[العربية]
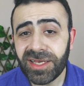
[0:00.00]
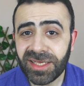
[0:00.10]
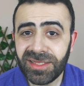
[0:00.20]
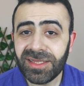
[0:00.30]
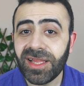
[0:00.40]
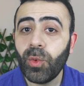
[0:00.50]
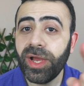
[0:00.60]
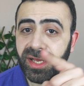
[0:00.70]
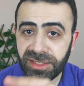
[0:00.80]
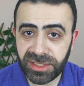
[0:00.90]
لكن
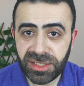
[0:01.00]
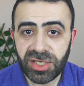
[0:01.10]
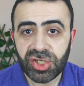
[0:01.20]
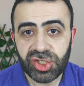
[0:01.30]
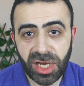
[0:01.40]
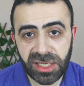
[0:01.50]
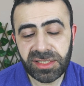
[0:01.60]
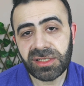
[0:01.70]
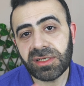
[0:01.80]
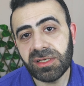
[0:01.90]
لو احنا
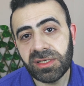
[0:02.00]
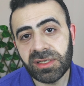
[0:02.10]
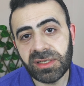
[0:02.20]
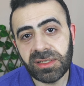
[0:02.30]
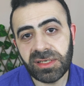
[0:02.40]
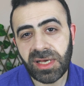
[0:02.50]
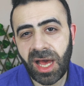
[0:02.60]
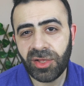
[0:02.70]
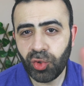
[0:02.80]
شعرنا آه،